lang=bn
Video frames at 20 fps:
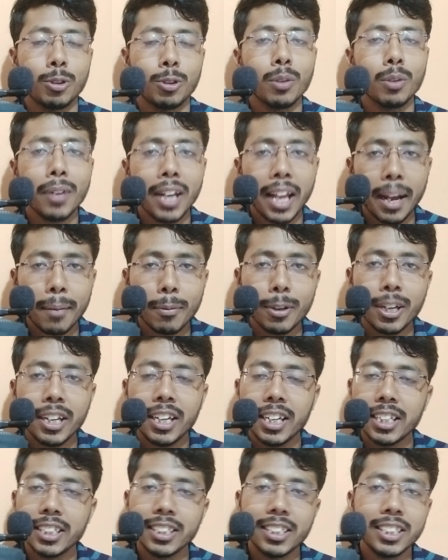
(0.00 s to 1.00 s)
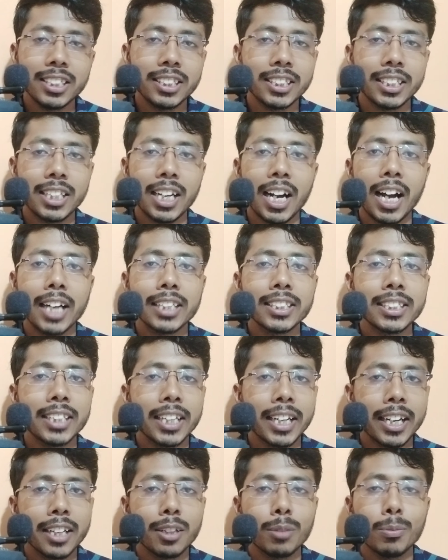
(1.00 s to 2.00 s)
ছোটোবেলায় এমন একটি জিনিস যেটা আজ
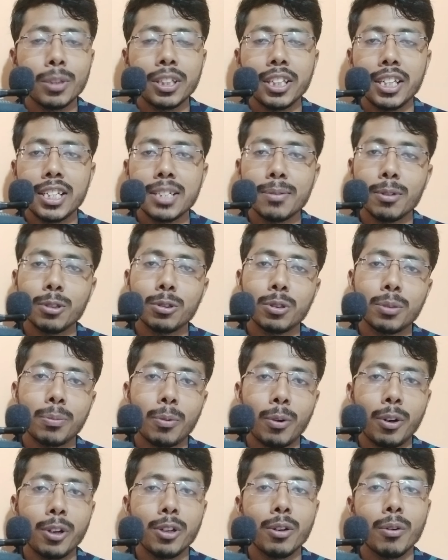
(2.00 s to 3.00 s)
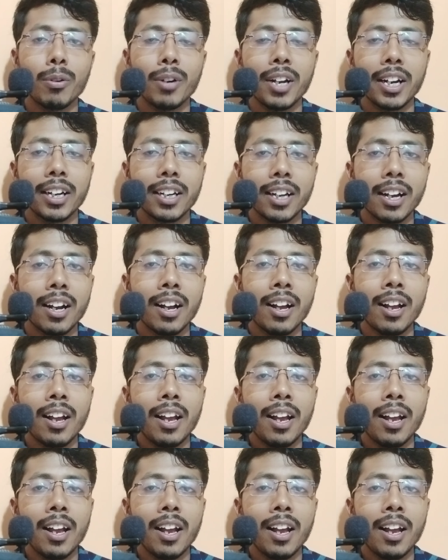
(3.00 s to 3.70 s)
থেকে তুমি তিরিশ বছর পরে যখন একটা